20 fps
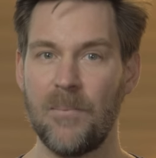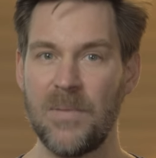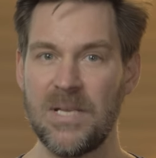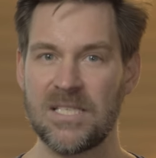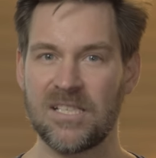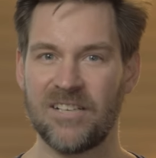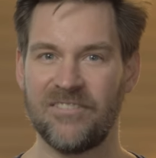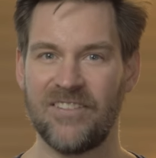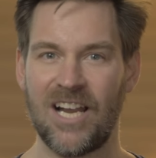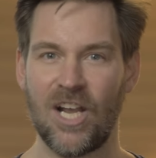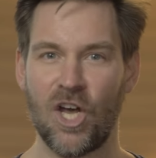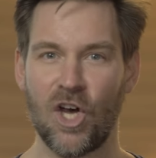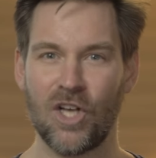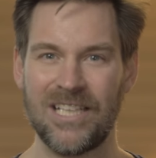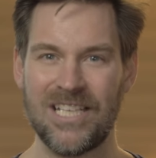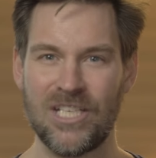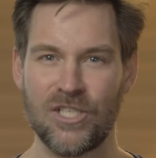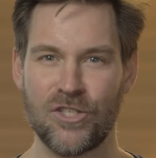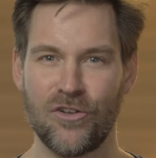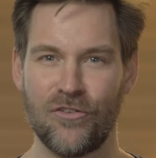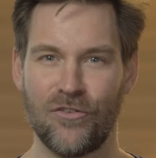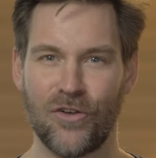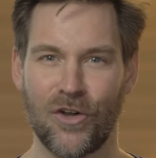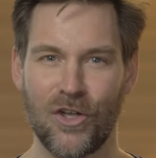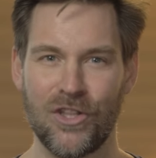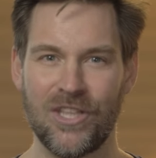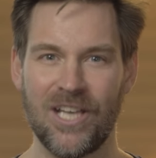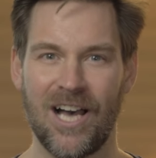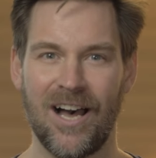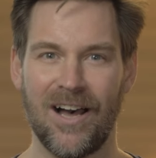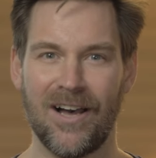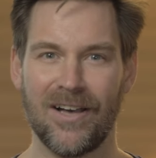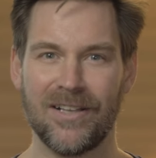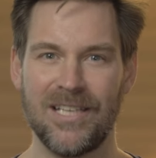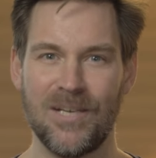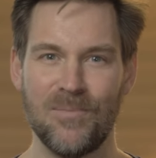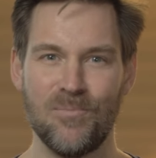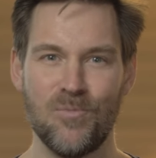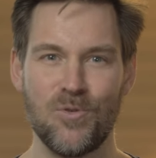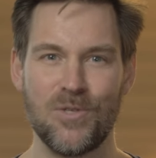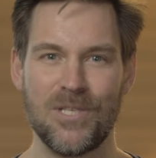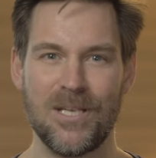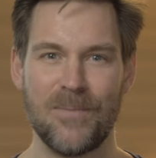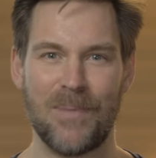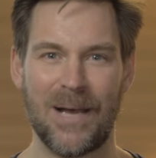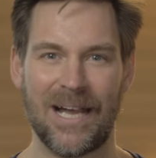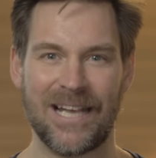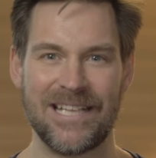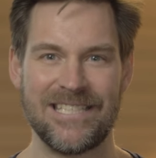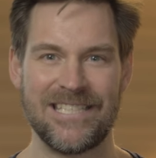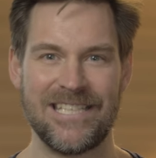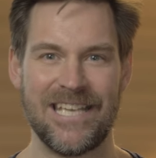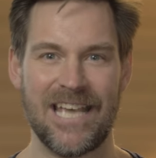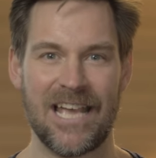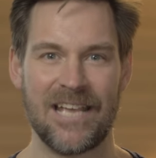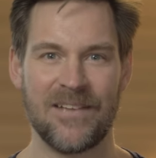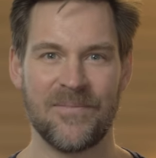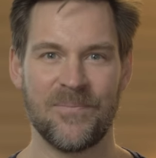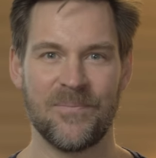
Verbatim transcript: mise en valeur des œuvres d'art des musées parisiens.